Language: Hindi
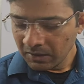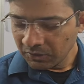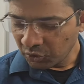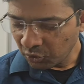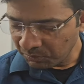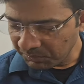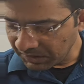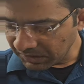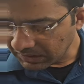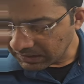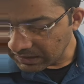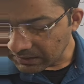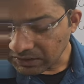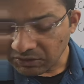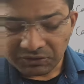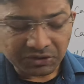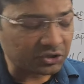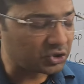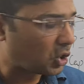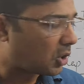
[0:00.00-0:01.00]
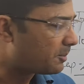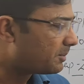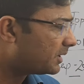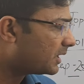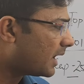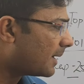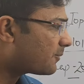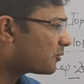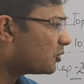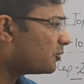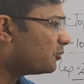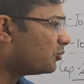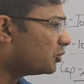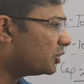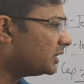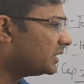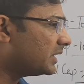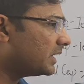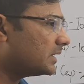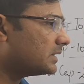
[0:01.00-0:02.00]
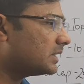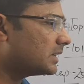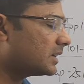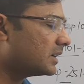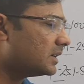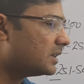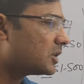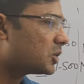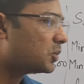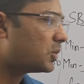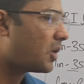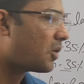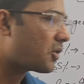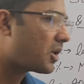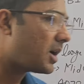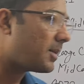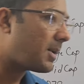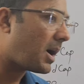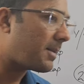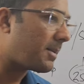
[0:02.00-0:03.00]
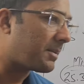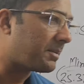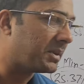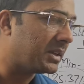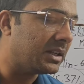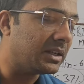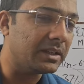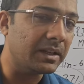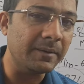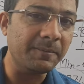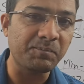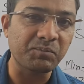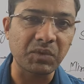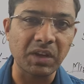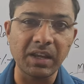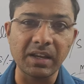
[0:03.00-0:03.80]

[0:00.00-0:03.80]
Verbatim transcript: तो उम्मीद करता हूँ कि टॉपिक आपको पूरी तरह से क्लियर हुआ होगा अब आप अपने लिए